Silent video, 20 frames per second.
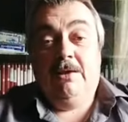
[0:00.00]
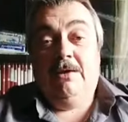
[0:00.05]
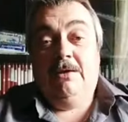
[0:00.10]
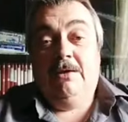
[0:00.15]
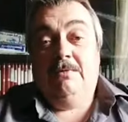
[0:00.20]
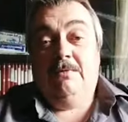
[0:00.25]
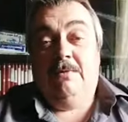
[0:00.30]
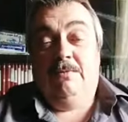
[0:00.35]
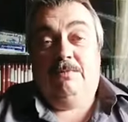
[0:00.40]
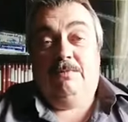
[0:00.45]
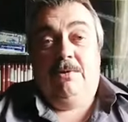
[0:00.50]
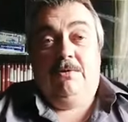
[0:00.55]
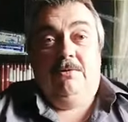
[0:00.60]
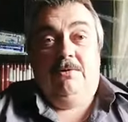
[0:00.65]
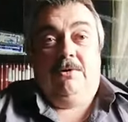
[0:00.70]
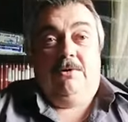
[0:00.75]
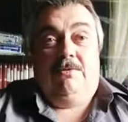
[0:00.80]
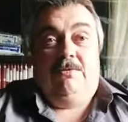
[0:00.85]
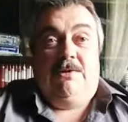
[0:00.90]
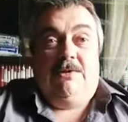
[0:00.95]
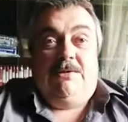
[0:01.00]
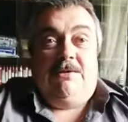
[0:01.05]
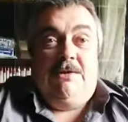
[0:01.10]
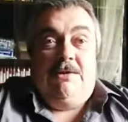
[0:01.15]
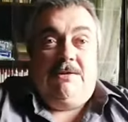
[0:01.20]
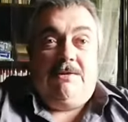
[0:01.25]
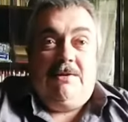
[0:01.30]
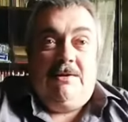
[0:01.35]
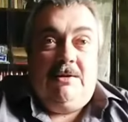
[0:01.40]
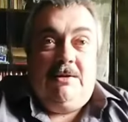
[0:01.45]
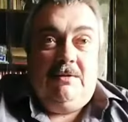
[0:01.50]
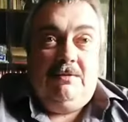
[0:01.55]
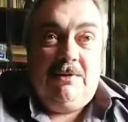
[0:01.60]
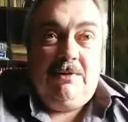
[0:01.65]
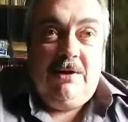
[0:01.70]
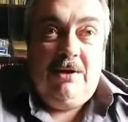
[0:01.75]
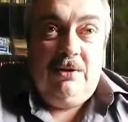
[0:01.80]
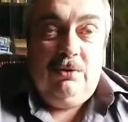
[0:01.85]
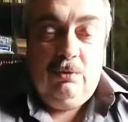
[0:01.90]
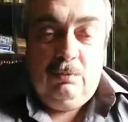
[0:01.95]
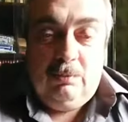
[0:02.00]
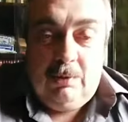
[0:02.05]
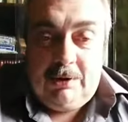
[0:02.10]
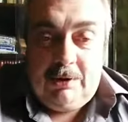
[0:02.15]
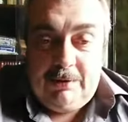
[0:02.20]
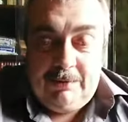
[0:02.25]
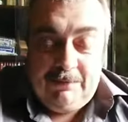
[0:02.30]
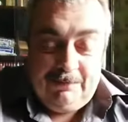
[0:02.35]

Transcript: Во-первых, в естественных водоемах.